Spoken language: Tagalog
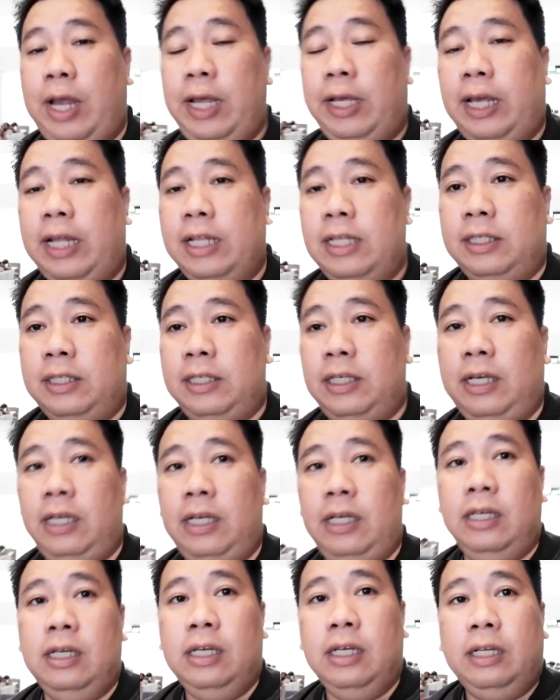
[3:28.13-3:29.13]
I can
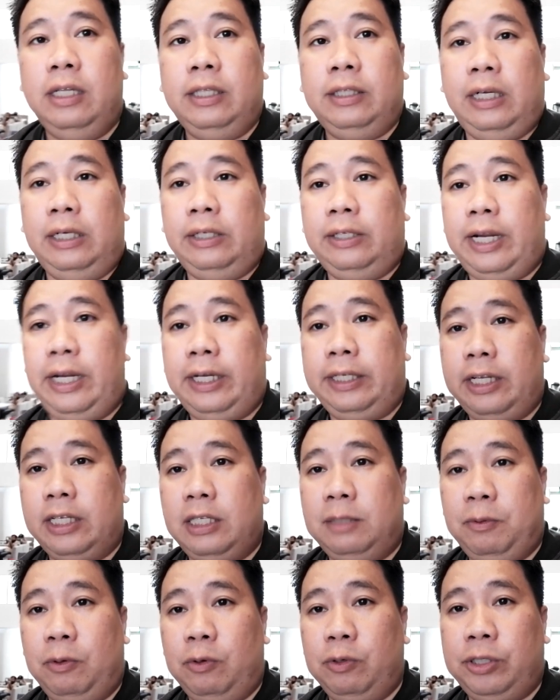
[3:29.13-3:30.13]
see the right
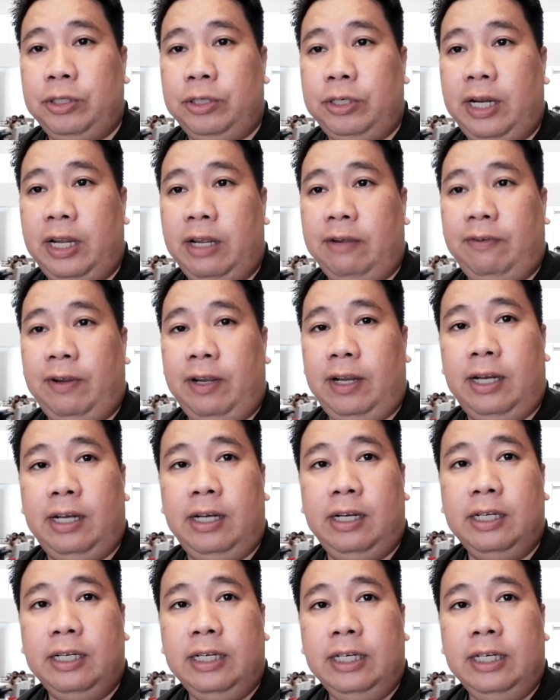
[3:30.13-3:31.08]
exposure level